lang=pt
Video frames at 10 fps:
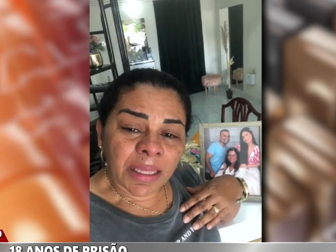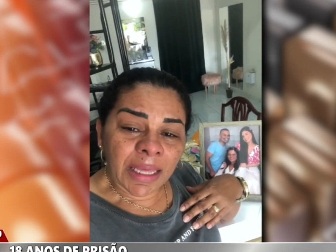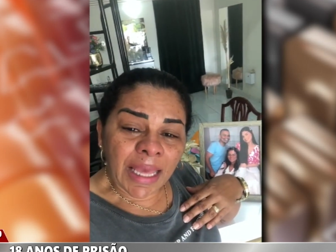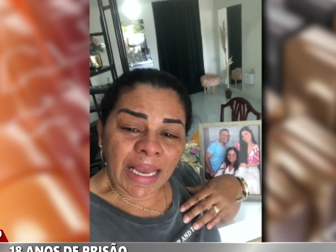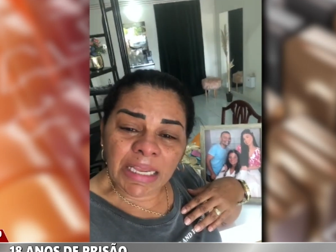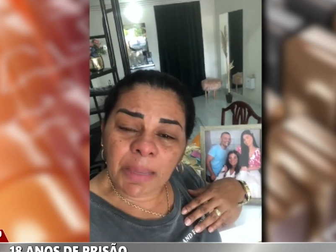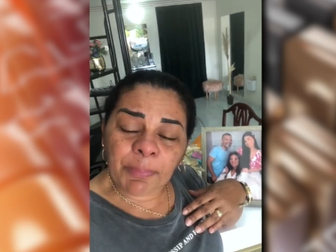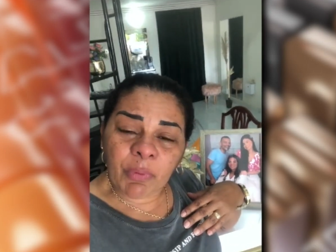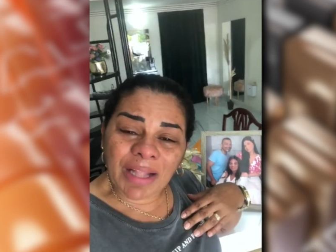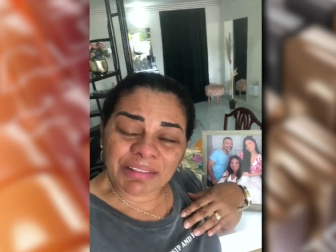Ele ia para
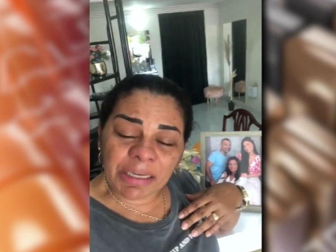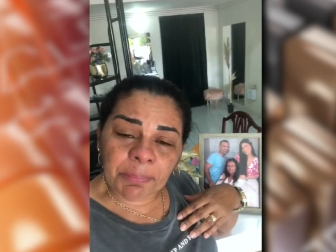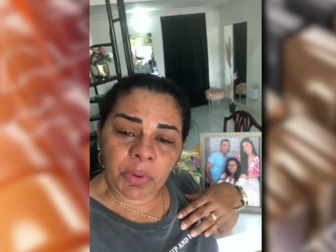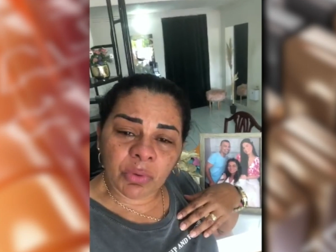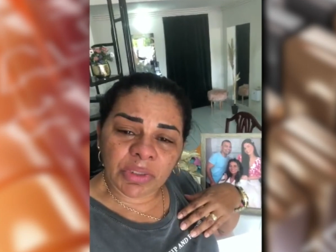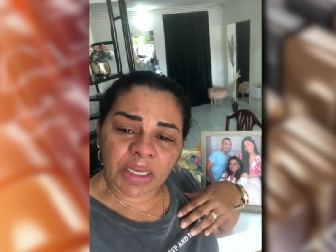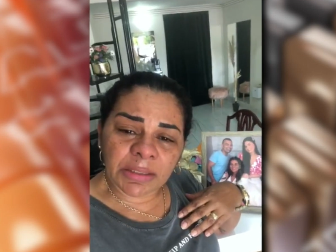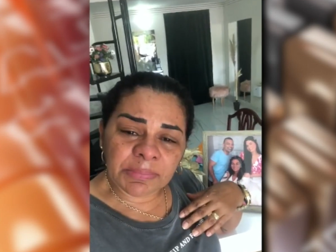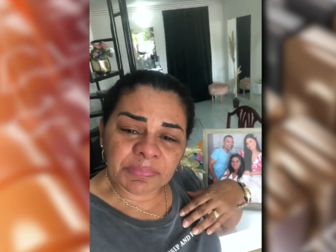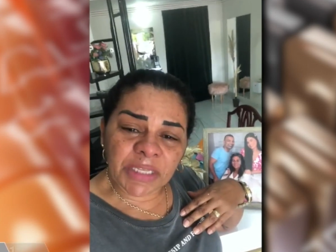uma
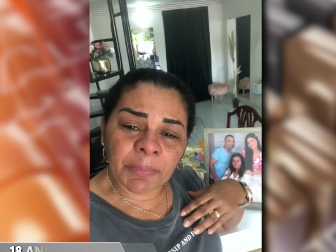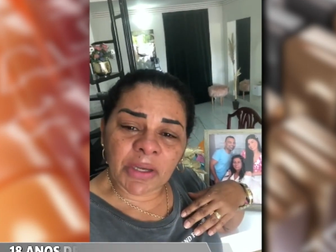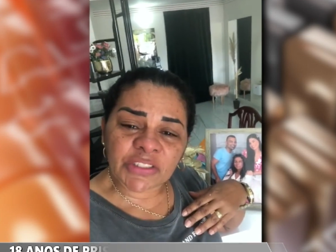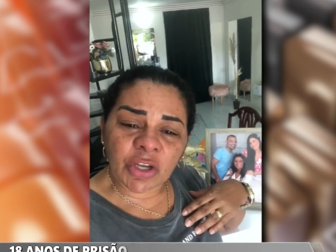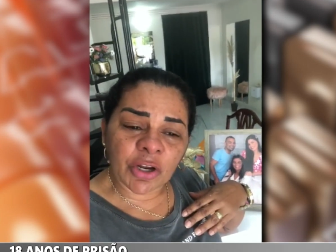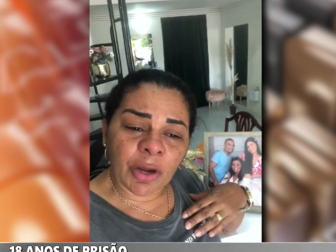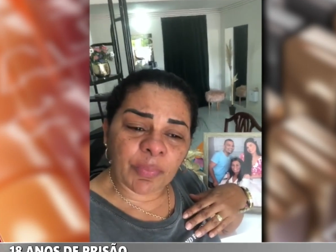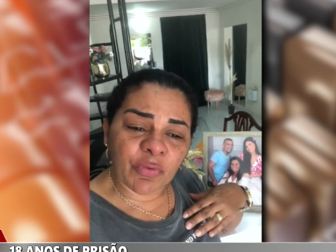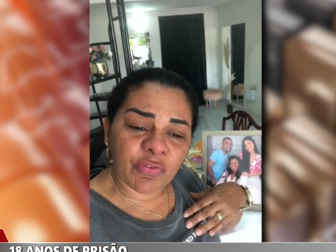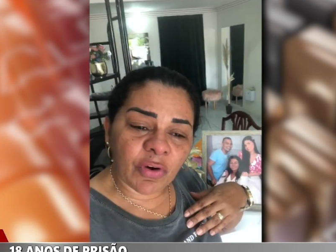tribuna em Mossoró
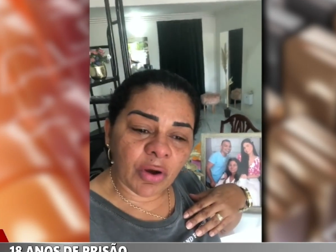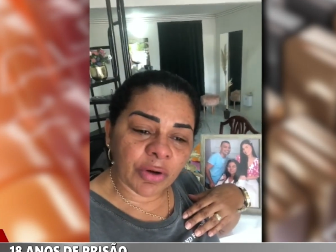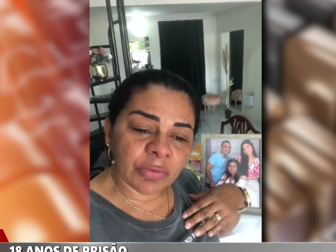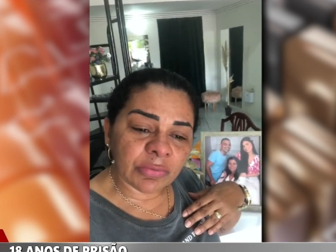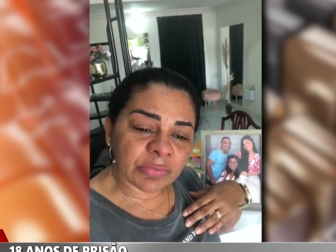o fórum